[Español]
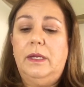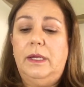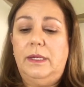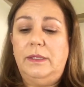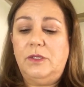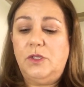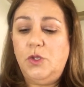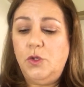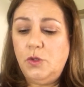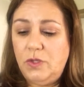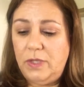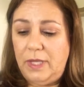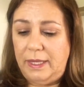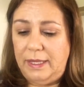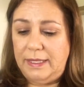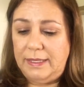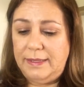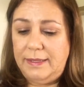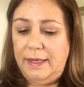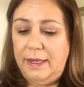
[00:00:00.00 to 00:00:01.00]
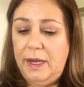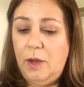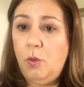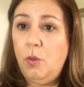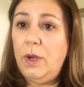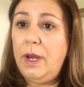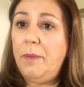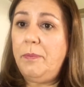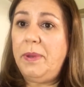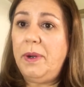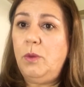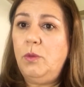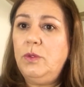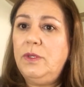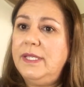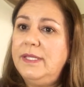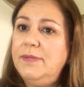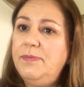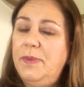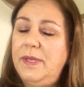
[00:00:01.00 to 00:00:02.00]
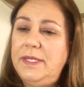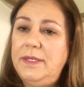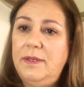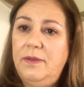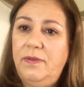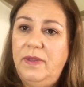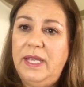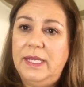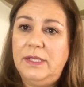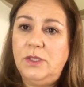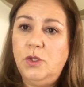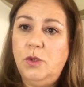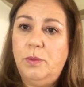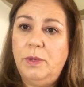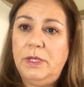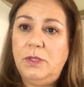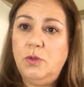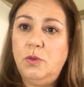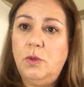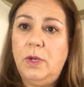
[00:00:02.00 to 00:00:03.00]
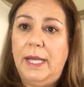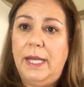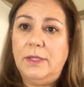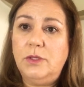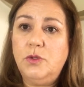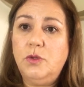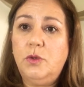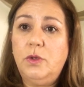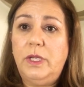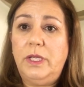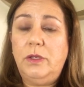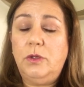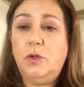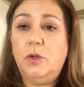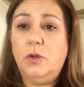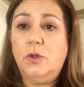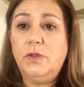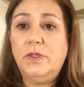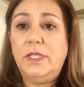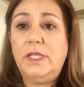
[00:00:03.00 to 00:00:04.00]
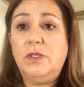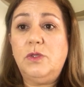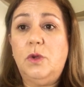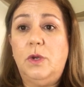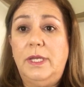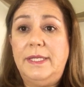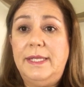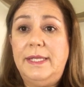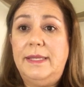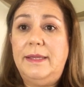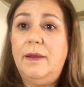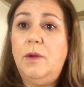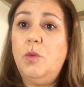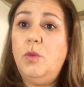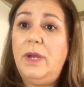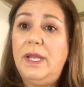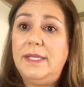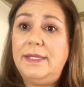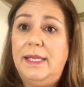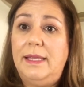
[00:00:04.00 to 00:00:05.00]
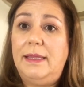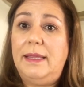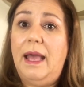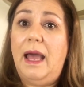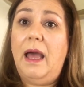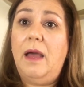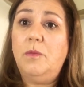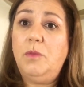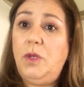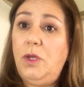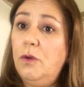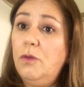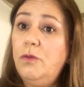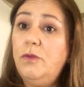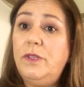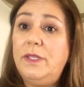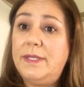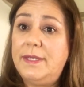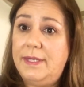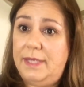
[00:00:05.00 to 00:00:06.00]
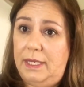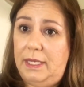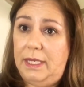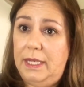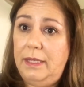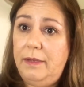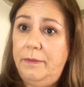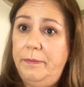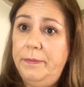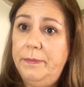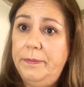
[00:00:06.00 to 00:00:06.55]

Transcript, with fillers: Si ustedes tienen una pregunta específica sobre su caso, entonces soliciten una cita a mi oficina